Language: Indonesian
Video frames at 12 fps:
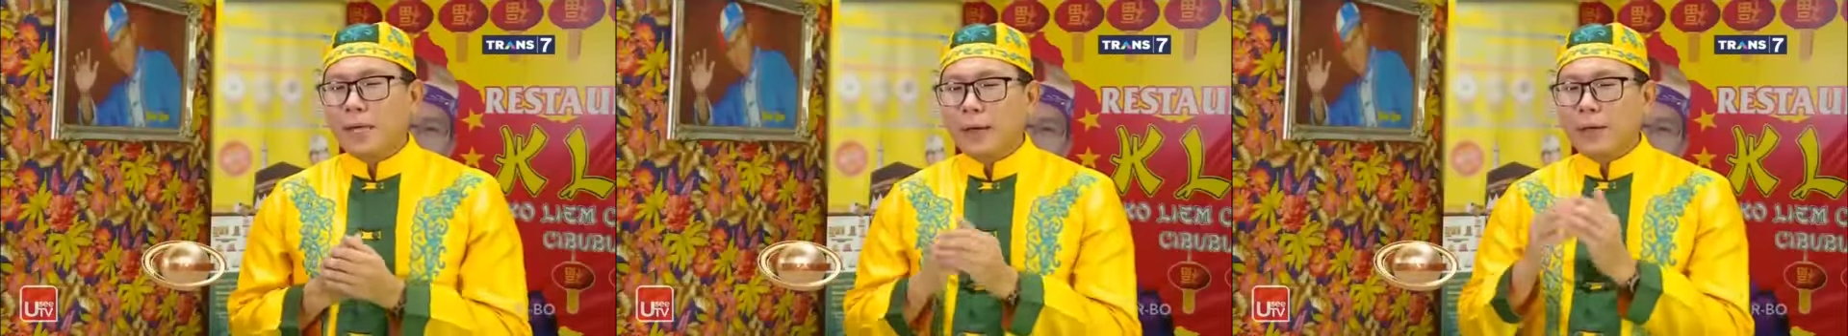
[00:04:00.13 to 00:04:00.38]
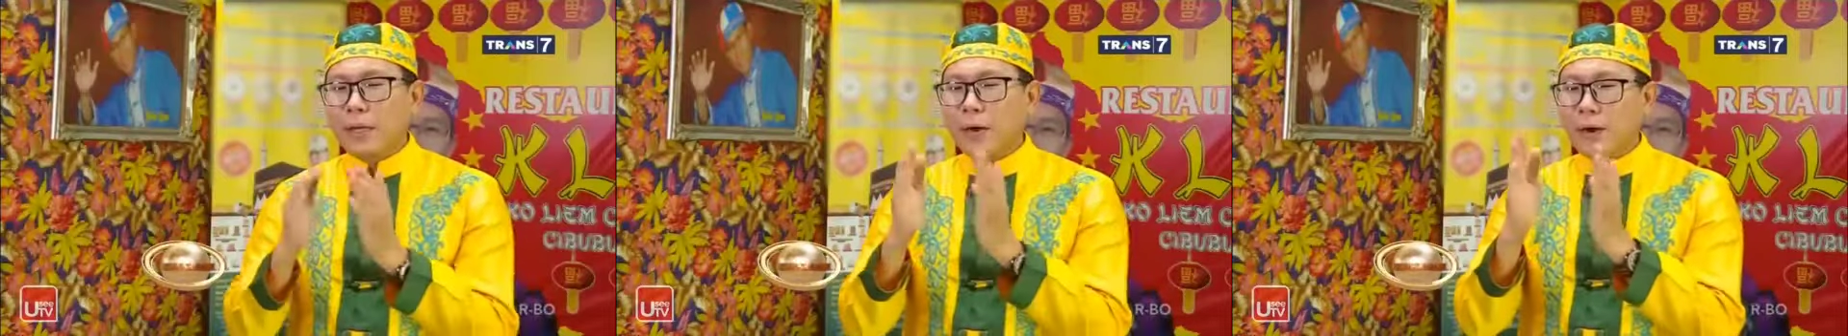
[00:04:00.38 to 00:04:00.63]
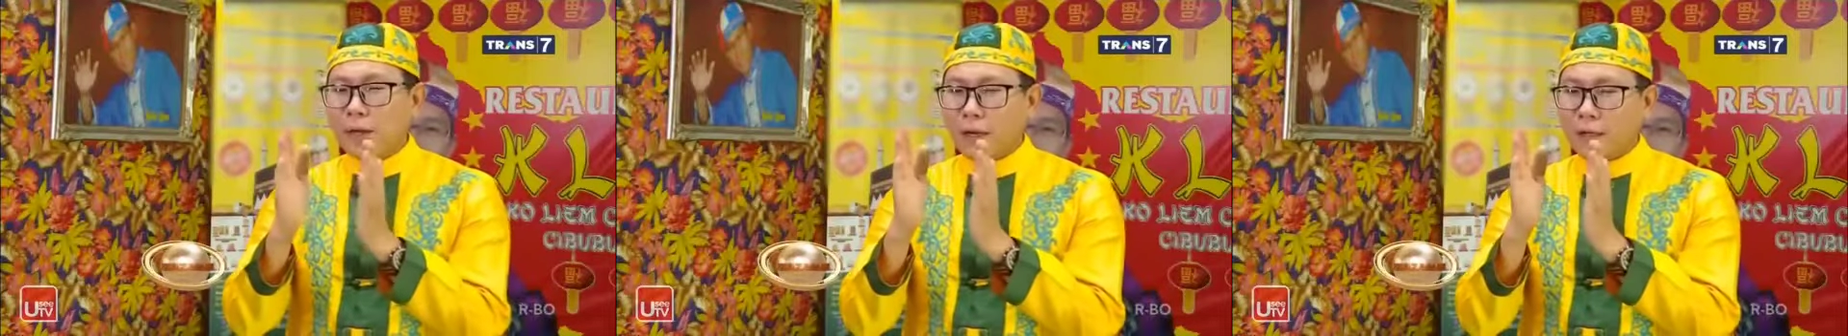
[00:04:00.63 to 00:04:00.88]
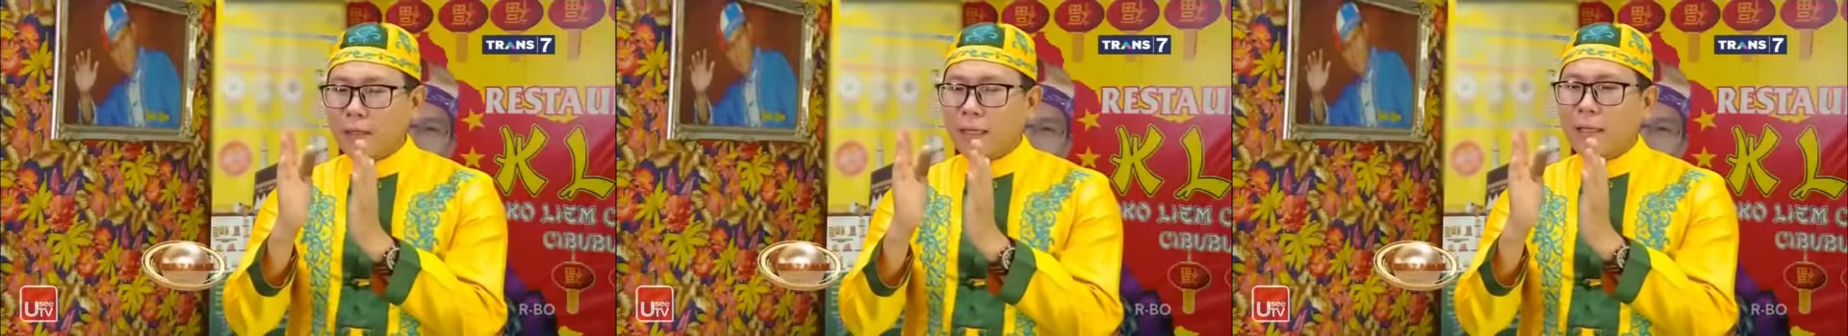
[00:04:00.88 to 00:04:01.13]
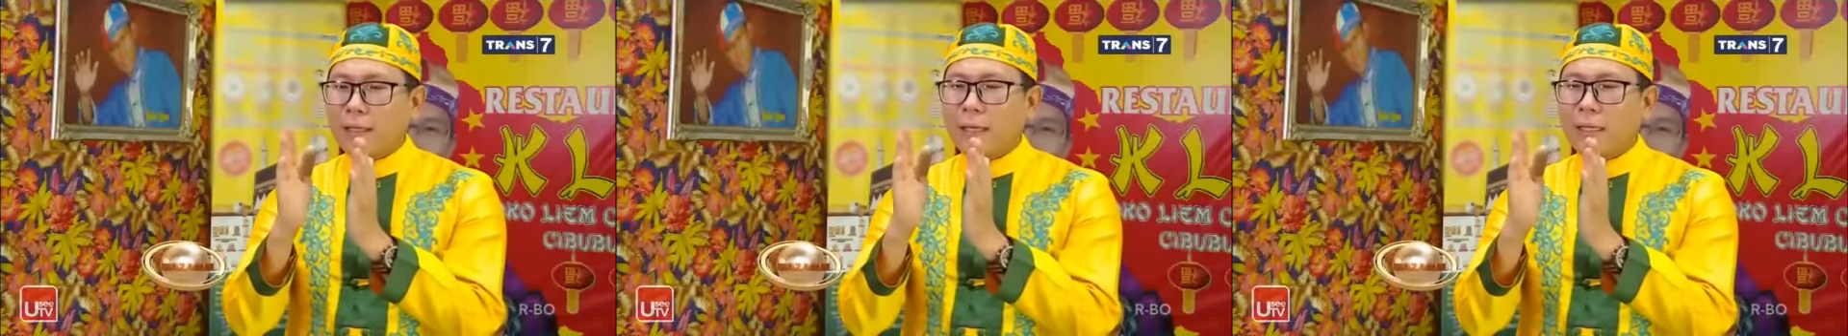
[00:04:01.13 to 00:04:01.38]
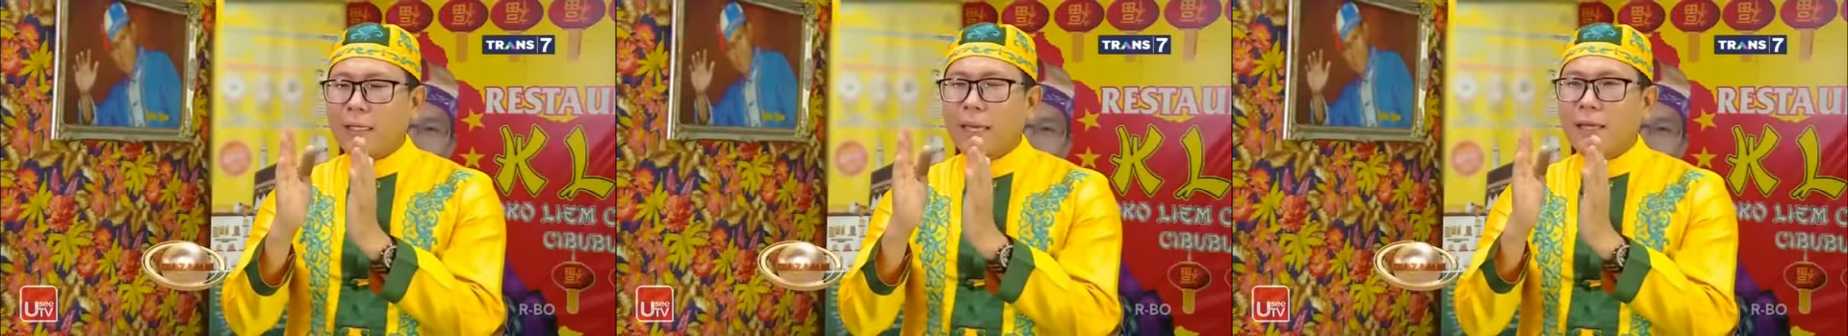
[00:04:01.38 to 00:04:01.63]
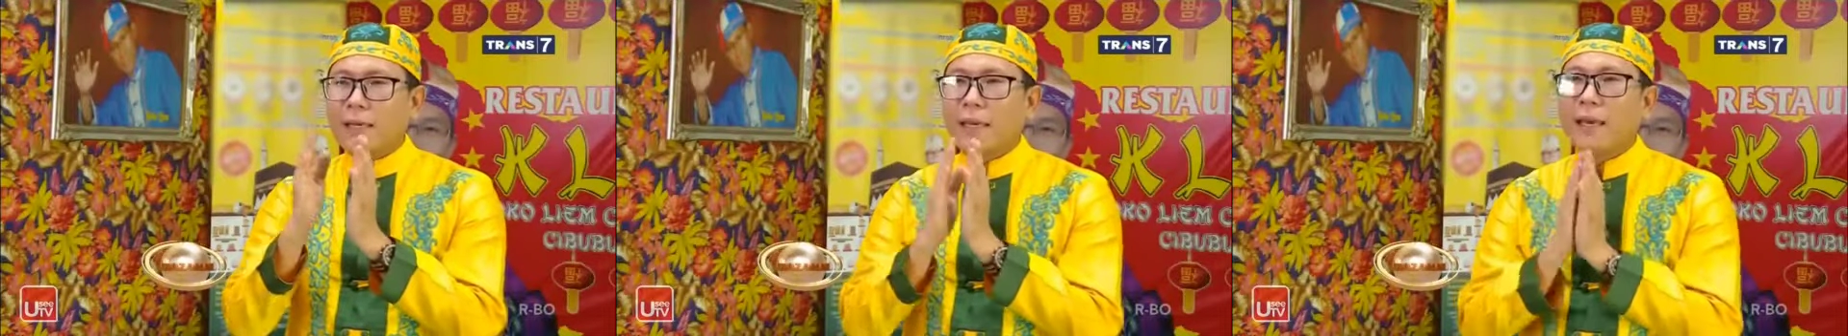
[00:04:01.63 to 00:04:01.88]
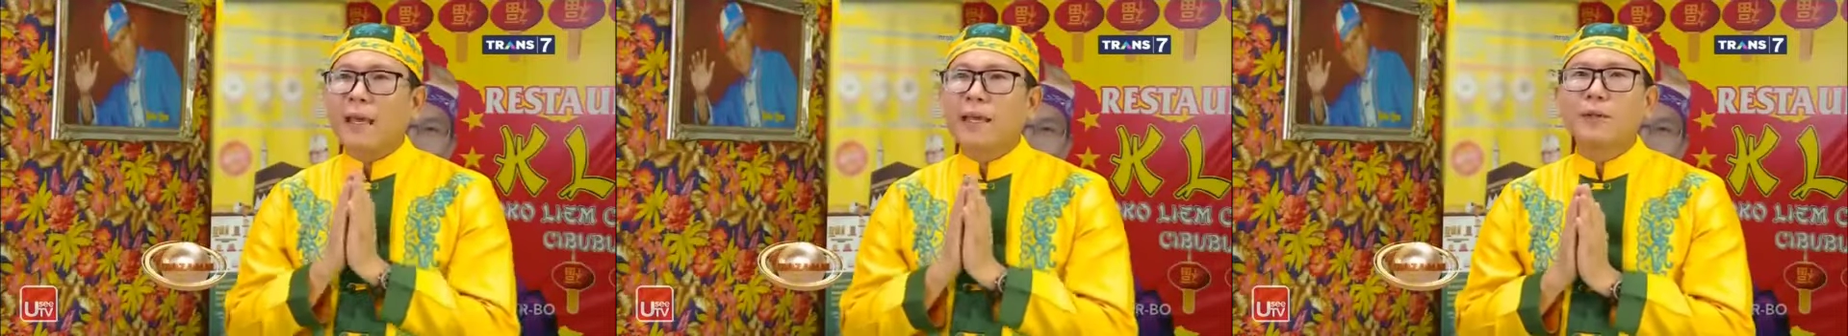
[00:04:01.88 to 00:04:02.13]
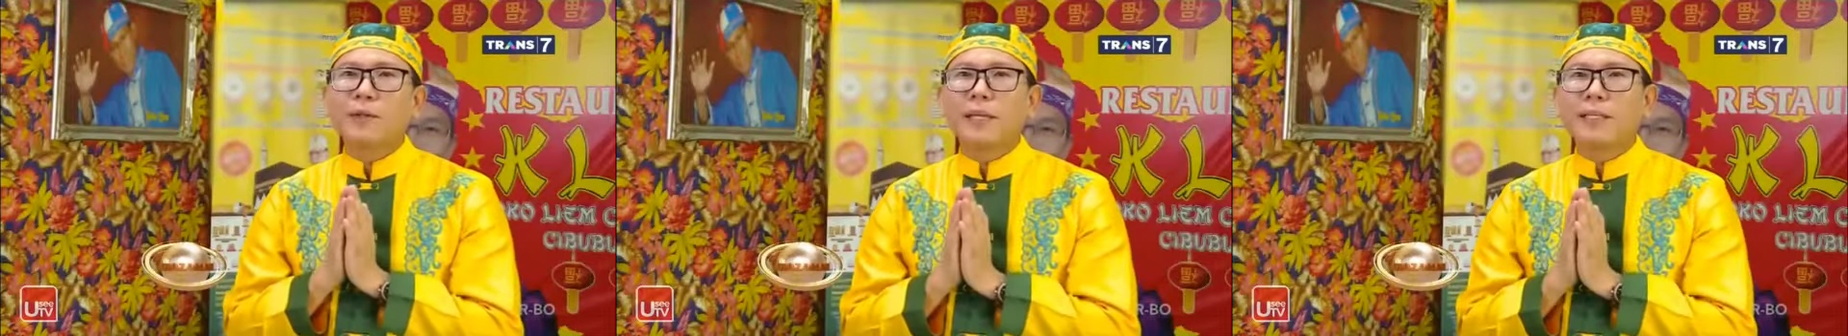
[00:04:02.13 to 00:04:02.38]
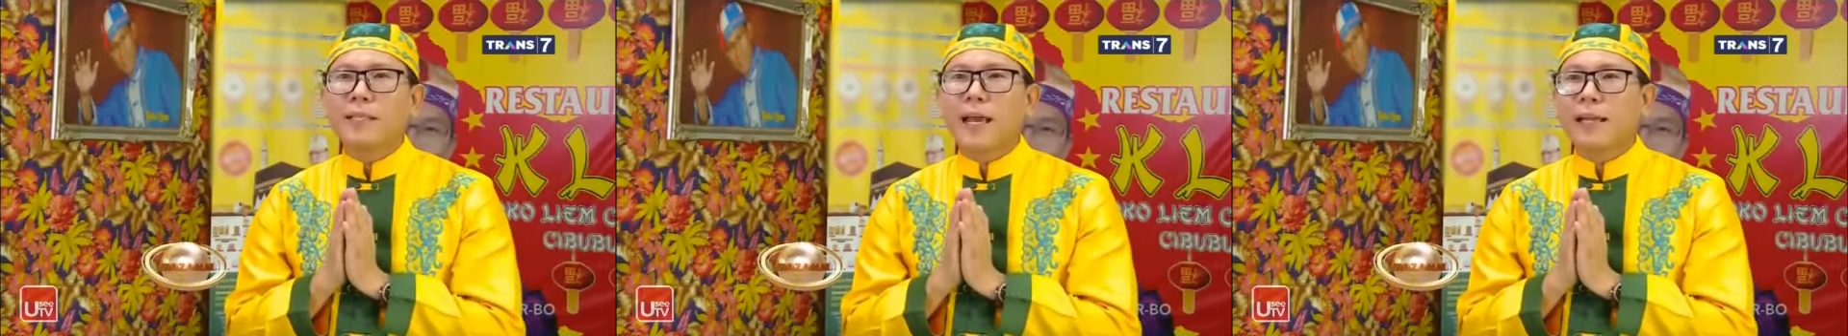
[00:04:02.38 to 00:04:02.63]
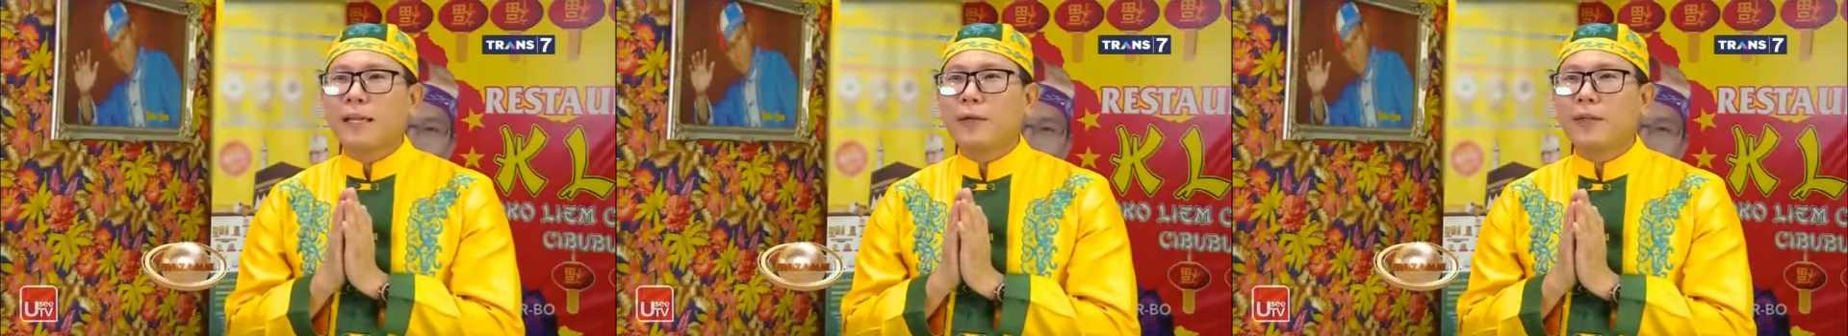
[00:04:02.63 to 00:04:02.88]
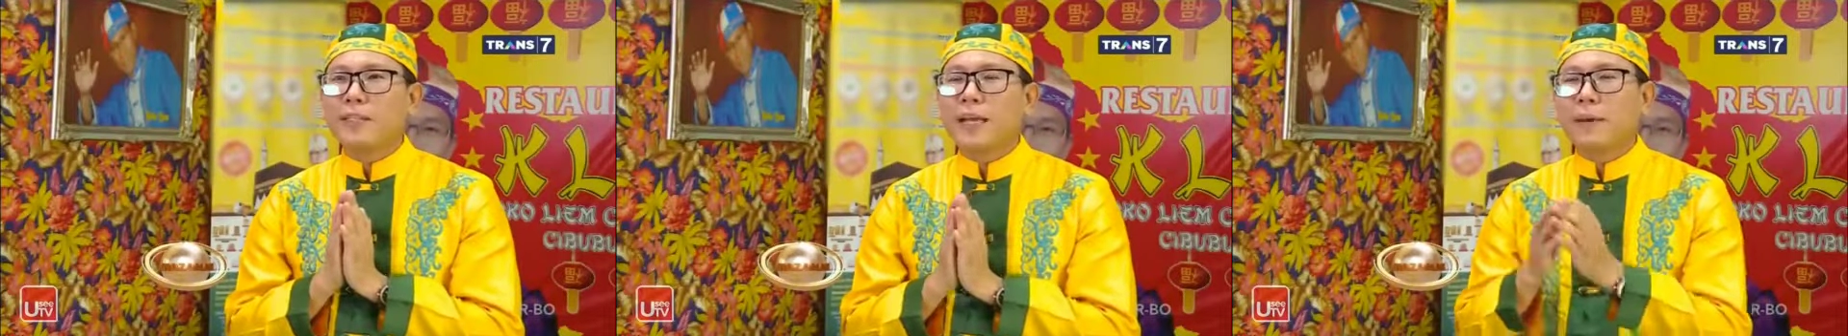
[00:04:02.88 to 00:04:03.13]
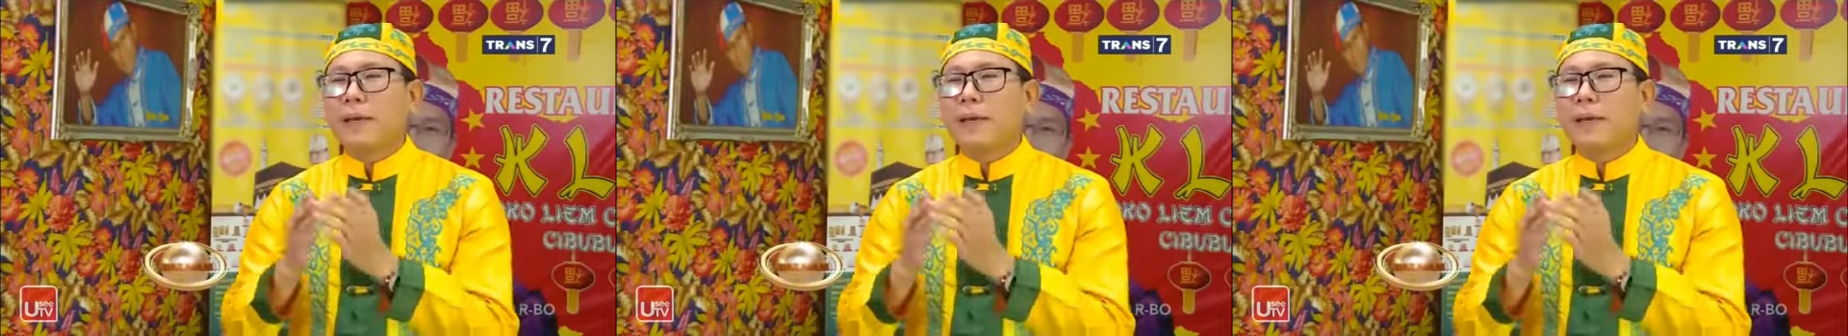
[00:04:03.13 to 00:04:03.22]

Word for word: kalau yang orang yang yang kayak yang Indonesia, ala Indonesia,